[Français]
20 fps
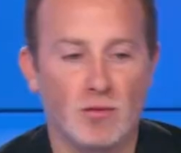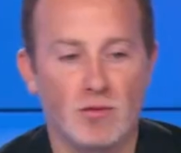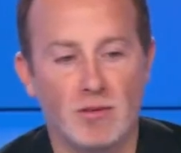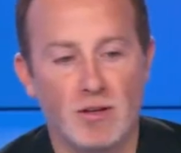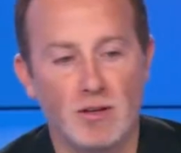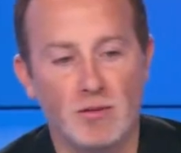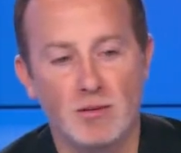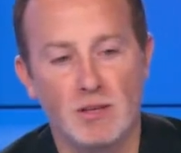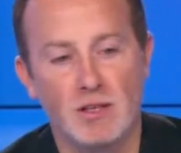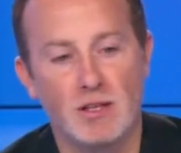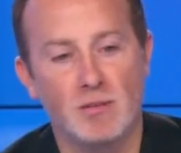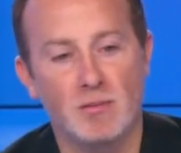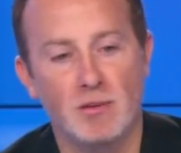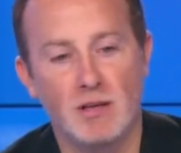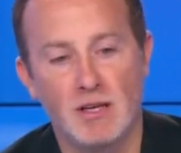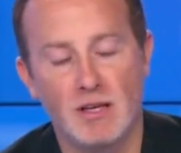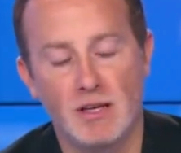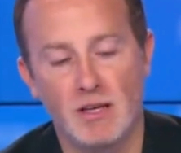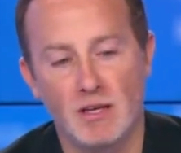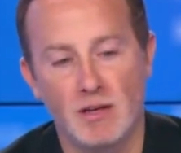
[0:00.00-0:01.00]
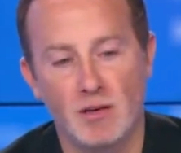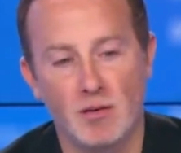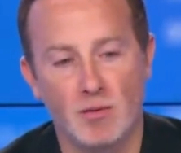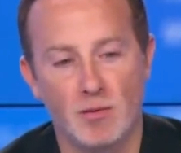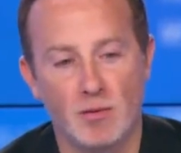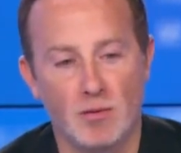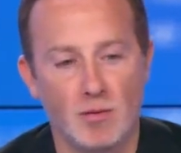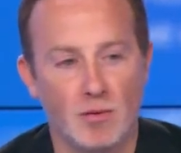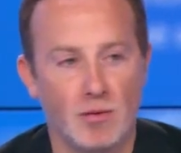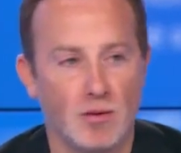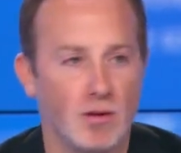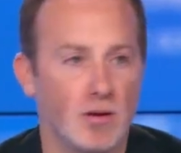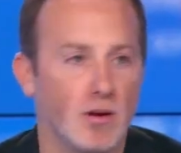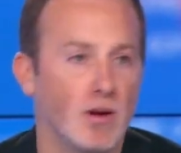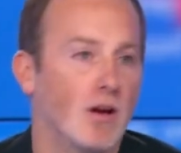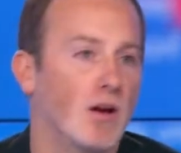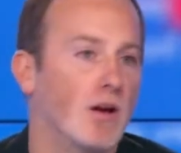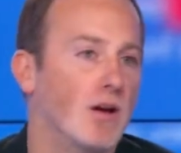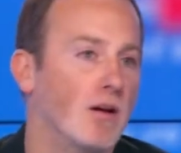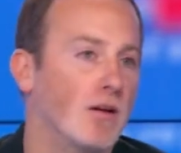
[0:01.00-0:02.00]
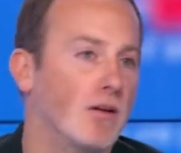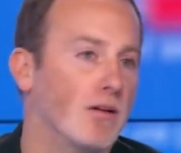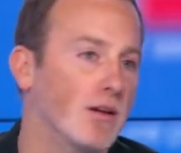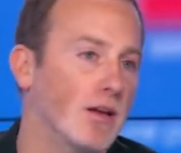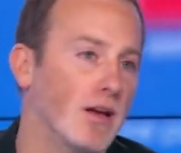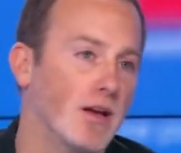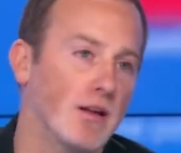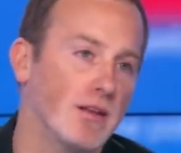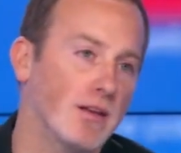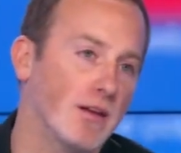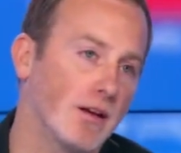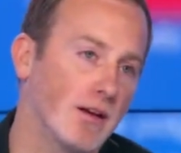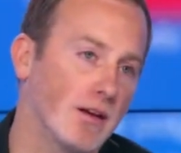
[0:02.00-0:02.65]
va nous expliquer que euh, il y a des